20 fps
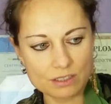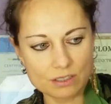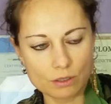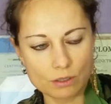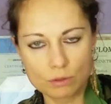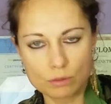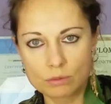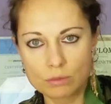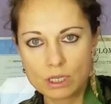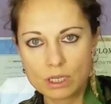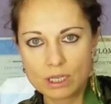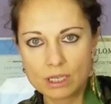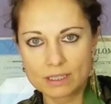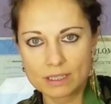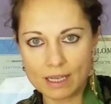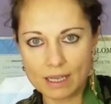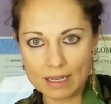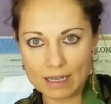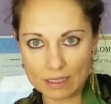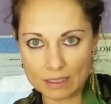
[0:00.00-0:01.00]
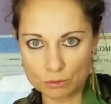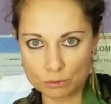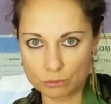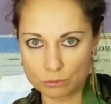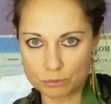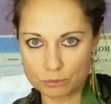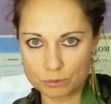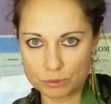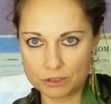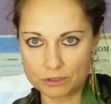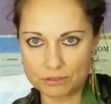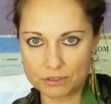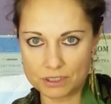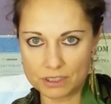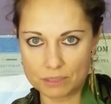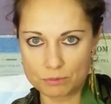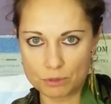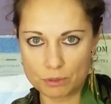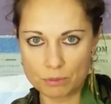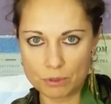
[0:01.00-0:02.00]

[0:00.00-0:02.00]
są dla gadów przede wszystkim,